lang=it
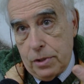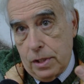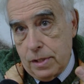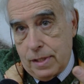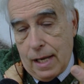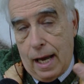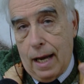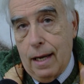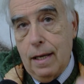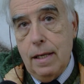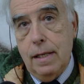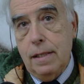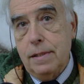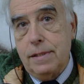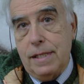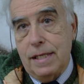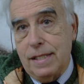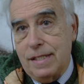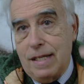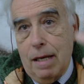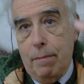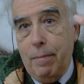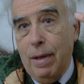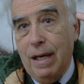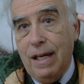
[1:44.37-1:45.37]
si sa,
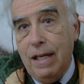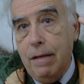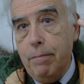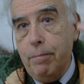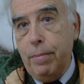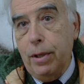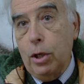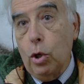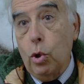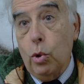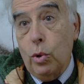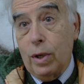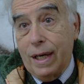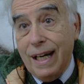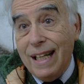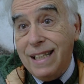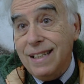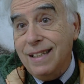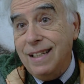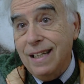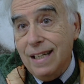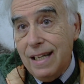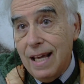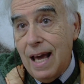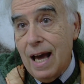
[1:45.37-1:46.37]
sistema limbico
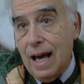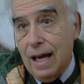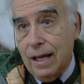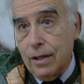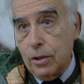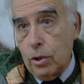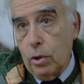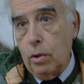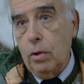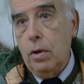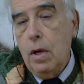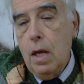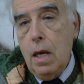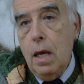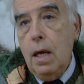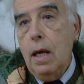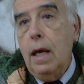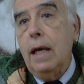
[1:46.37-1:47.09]
rettiliano